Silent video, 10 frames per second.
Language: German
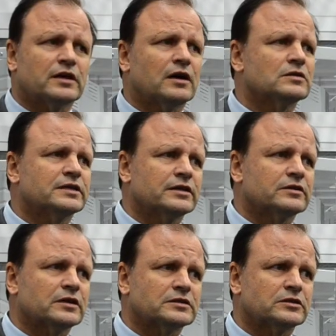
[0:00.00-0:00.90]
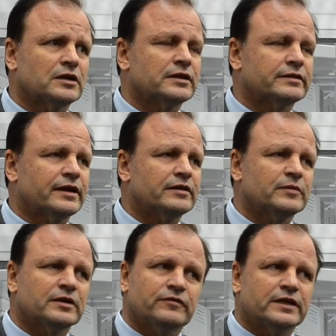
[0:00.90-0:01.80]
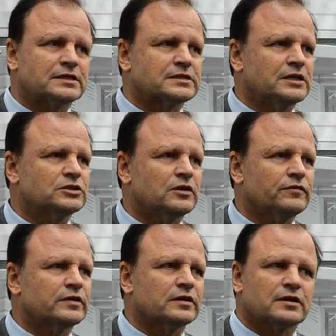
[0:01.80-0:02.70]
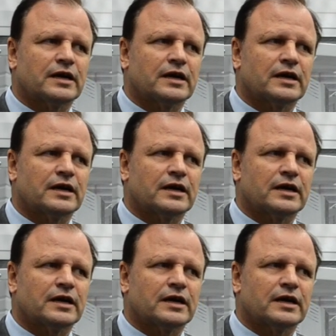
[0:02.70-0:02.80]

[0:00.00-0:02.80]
dann auch die Internationalität. Wir haben 40 Gesellschaften.